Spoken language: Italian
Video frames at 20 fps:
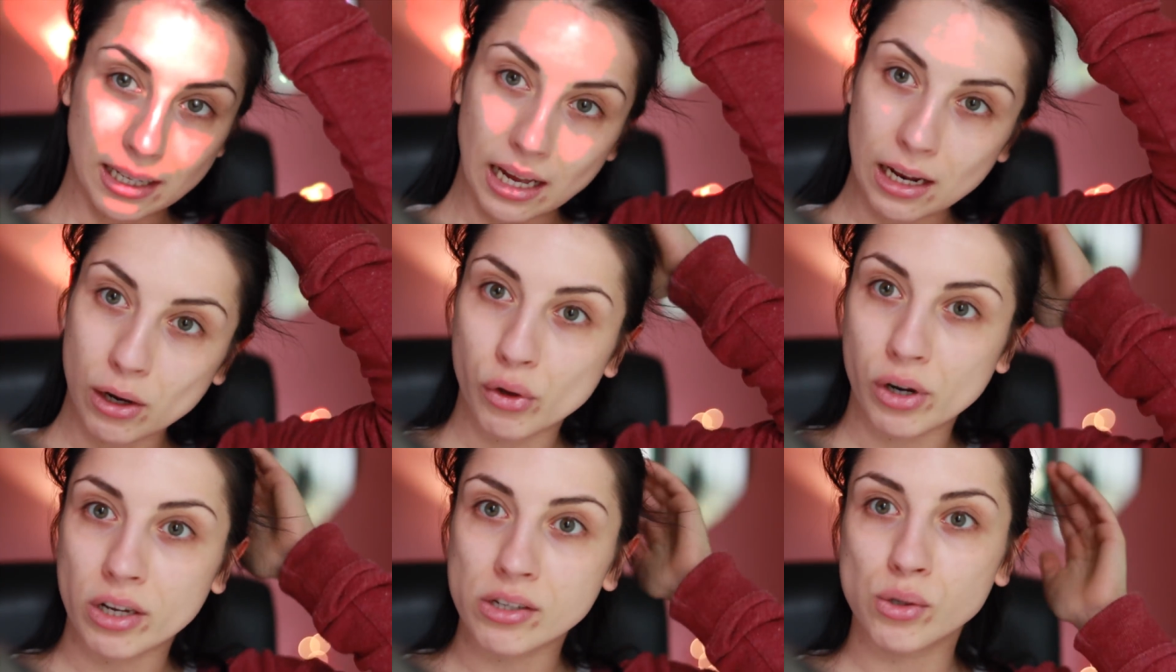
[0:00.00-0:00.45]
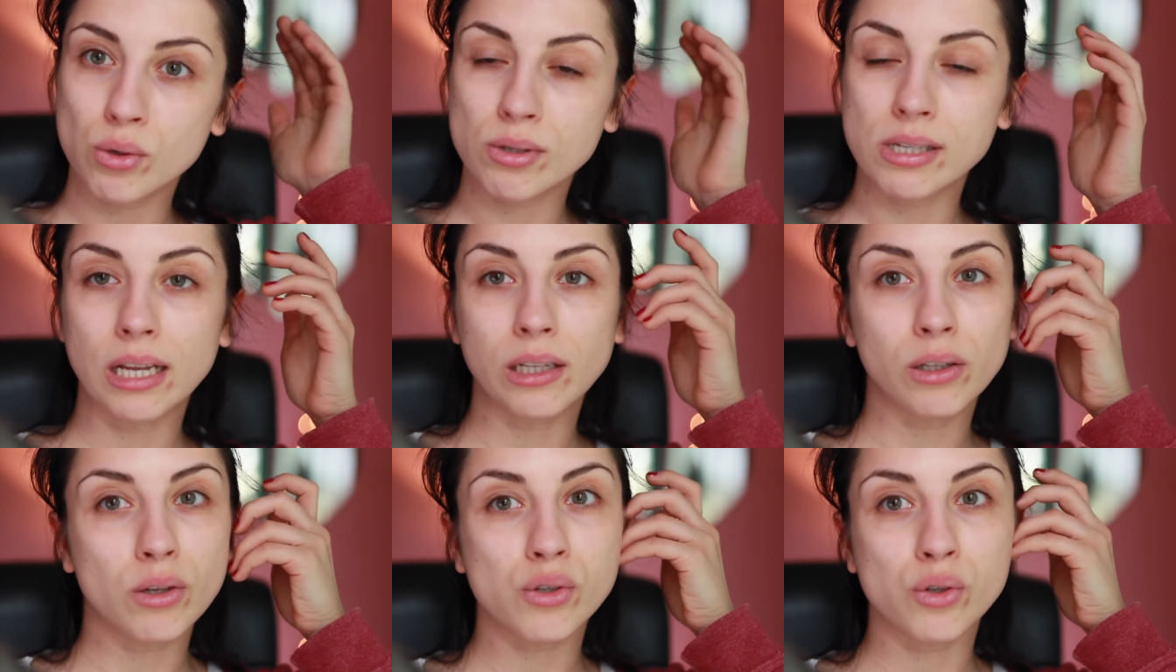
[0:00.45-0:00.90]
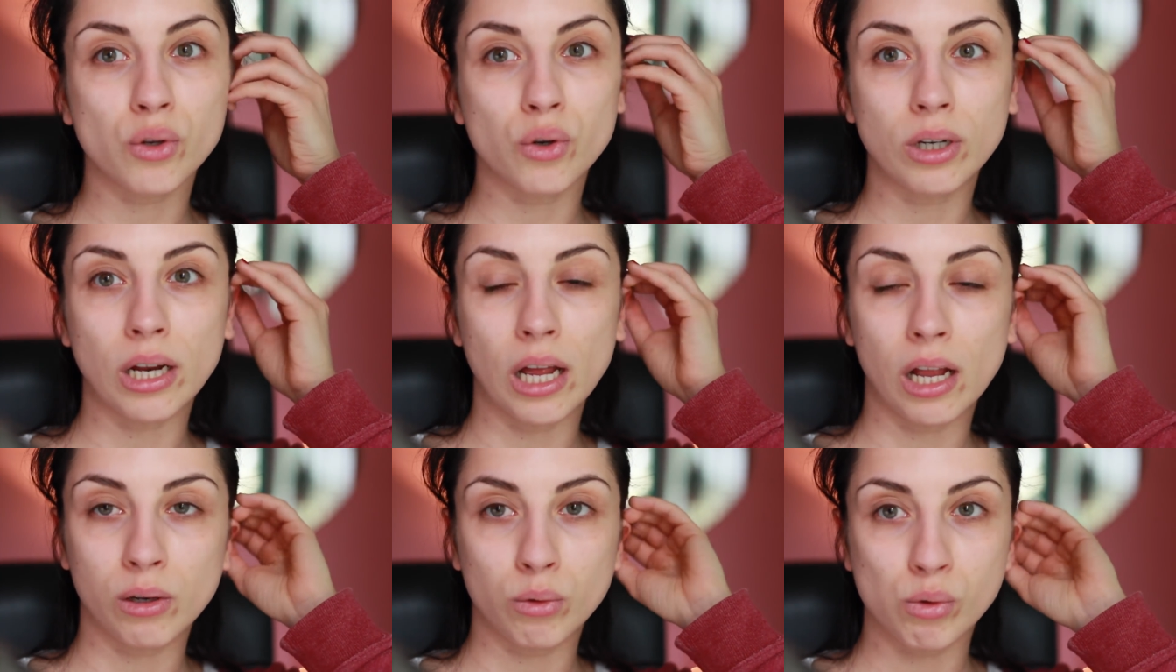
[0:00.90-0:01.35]
Allora, sto usando solo
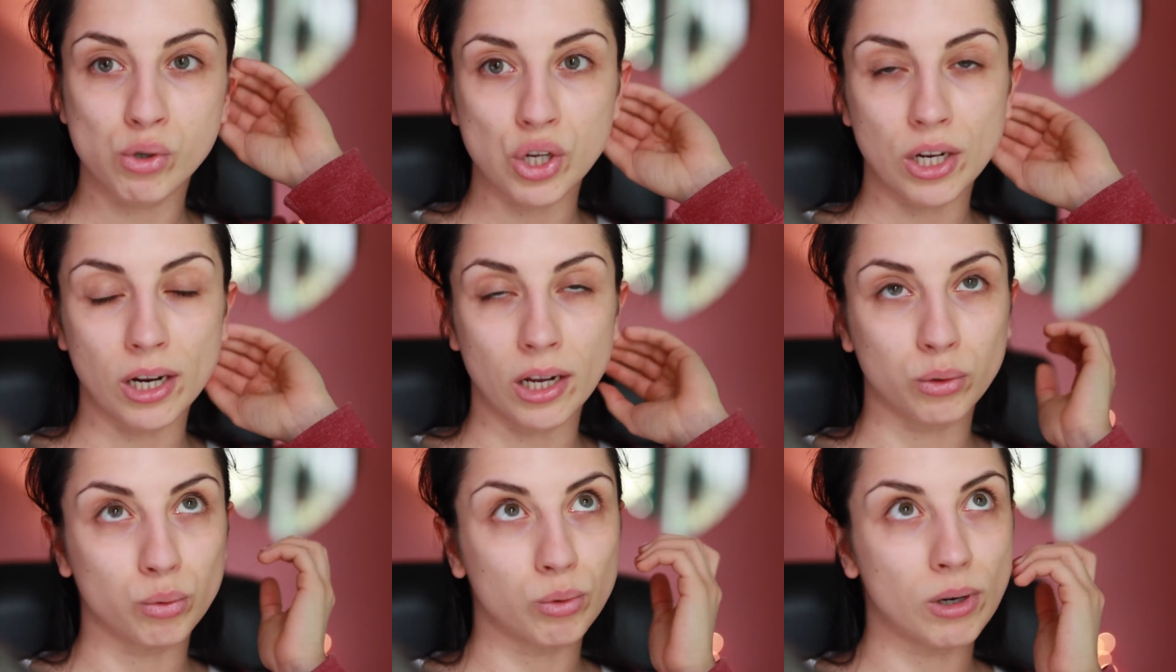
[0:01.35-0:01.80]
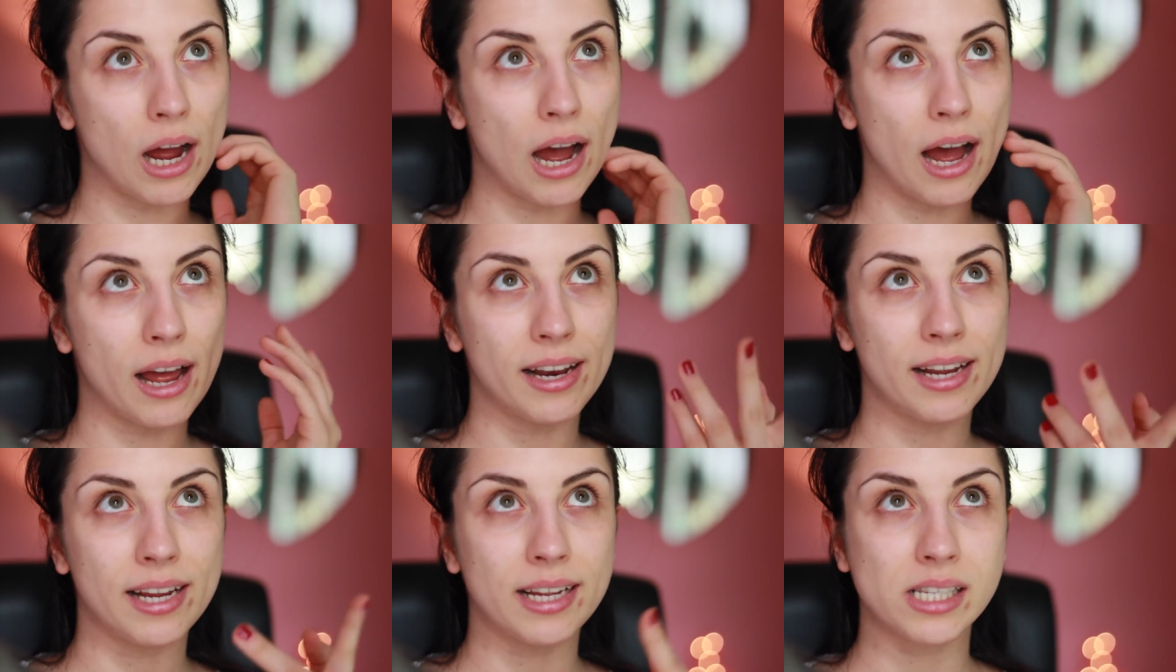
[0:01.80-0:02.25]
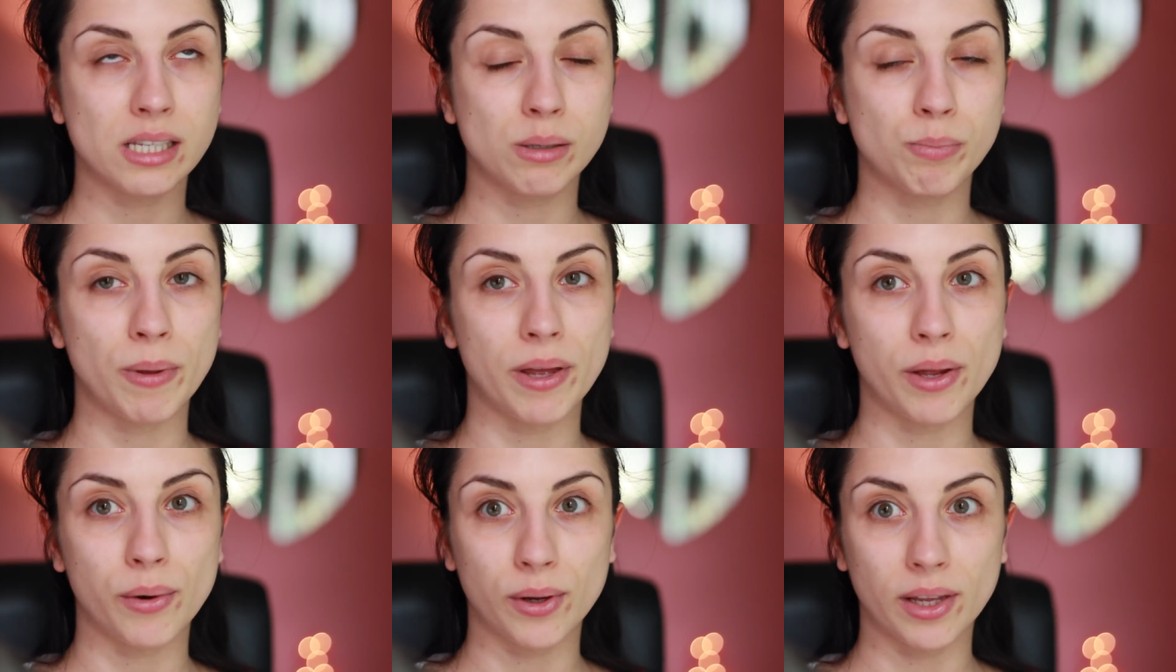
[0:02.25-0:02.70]
la luce naturale,
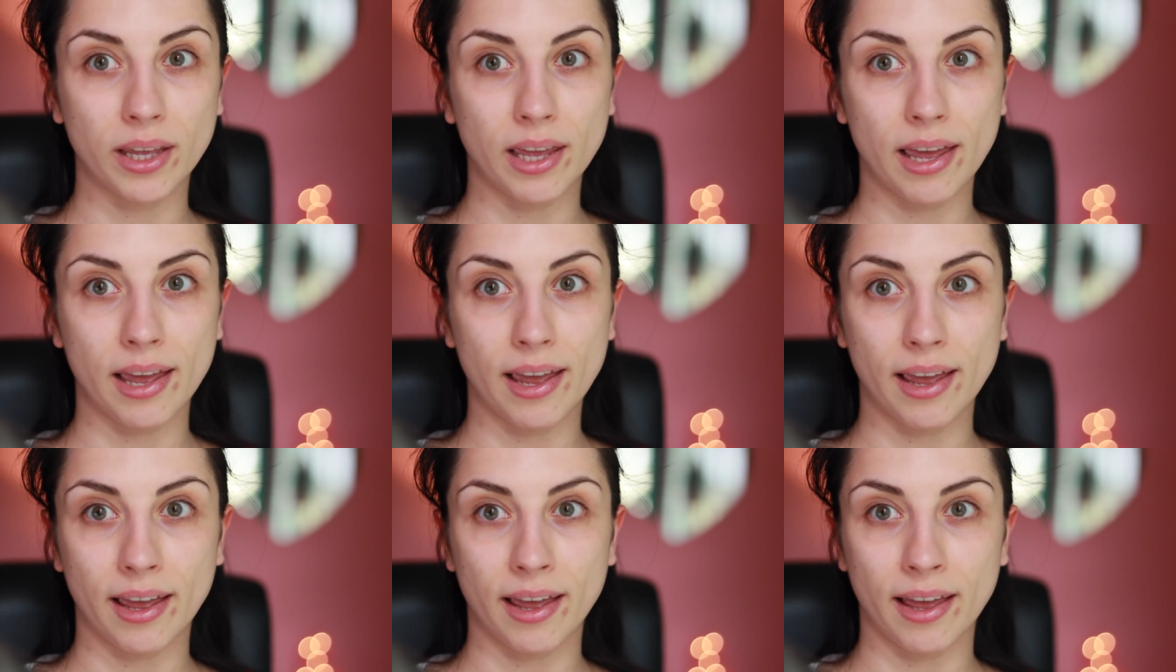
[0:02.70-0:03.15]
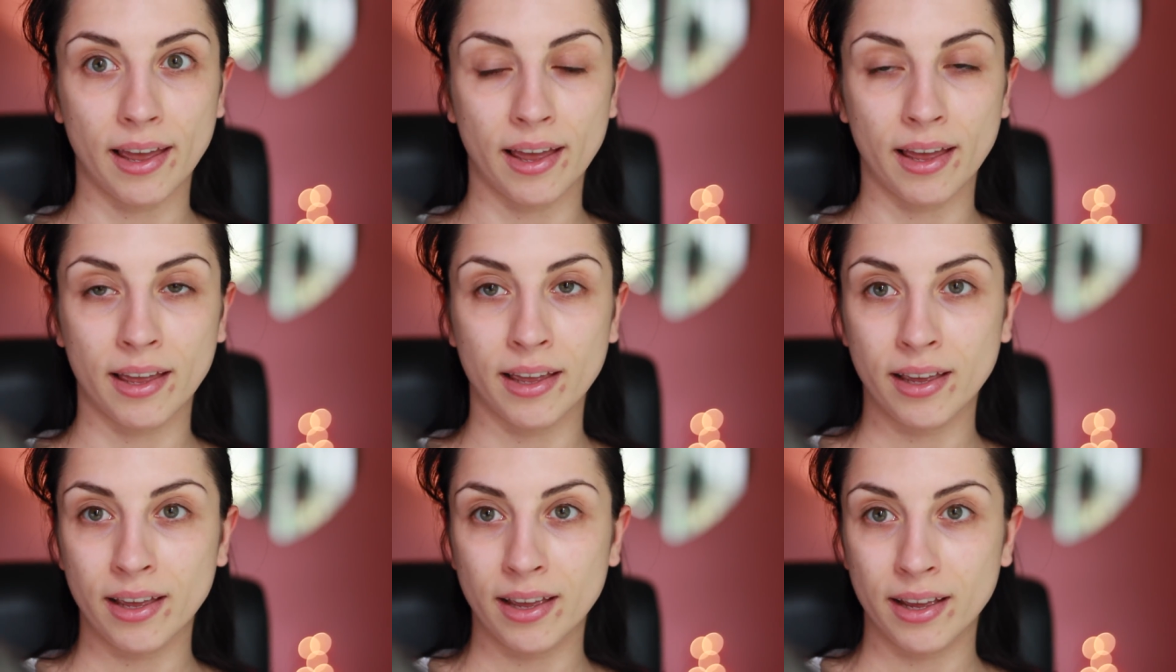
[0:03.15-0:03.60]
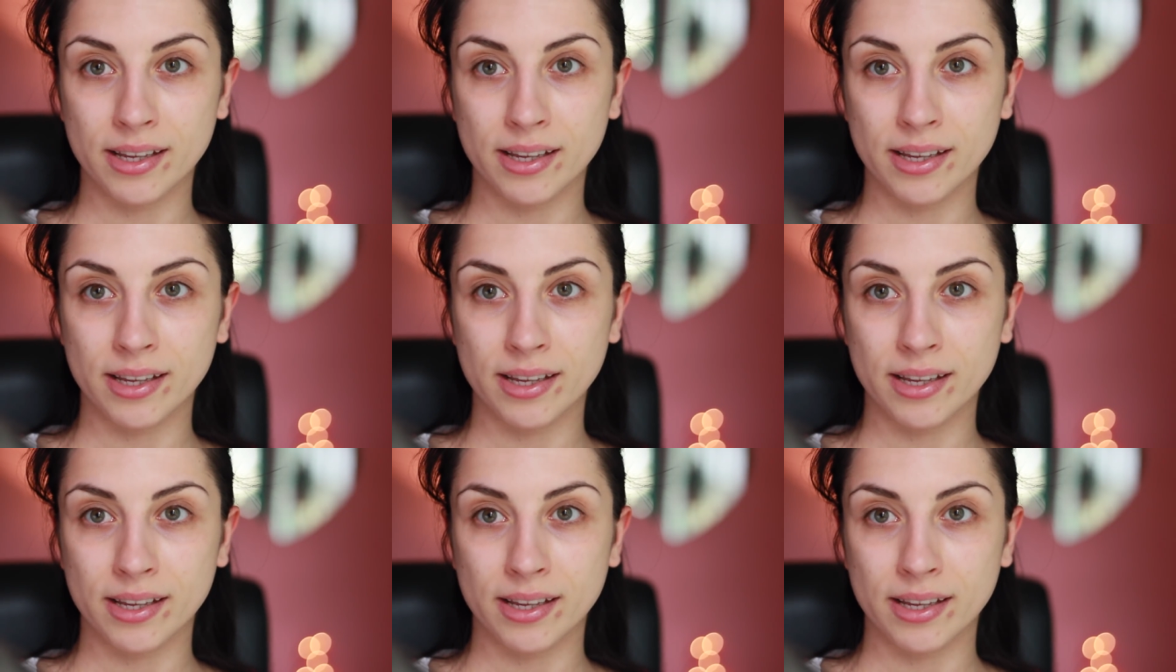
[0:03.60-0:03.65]
spero che